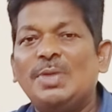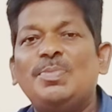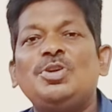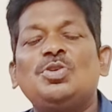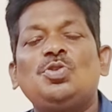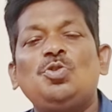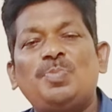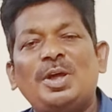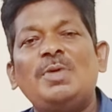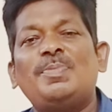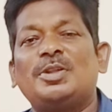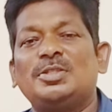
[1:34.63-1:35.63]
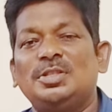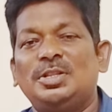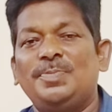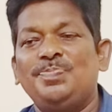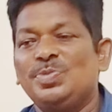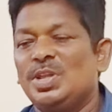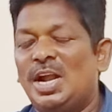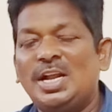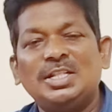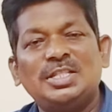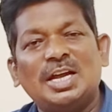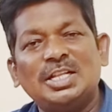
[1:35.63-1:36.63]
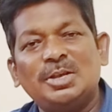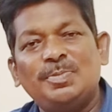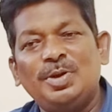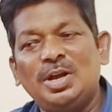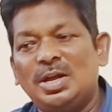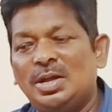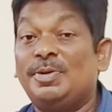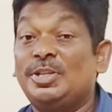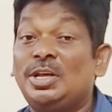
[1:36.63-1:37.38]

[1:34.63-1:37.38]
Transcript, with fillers: ఎనభై ఒక్క రూపాయలే పడుతుంది అంటే దాదాపుగా